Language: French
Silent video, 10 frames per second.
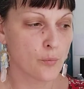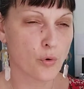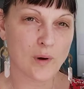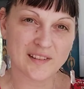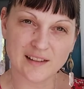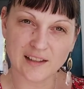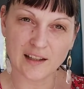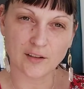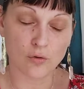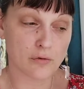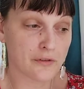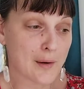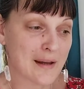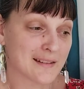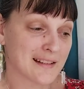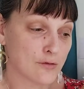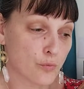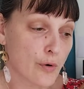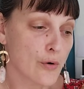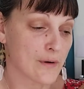Pourquoi c'est intéressant de le faire bah, C'est une
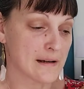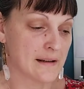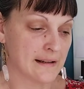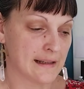peau, hein,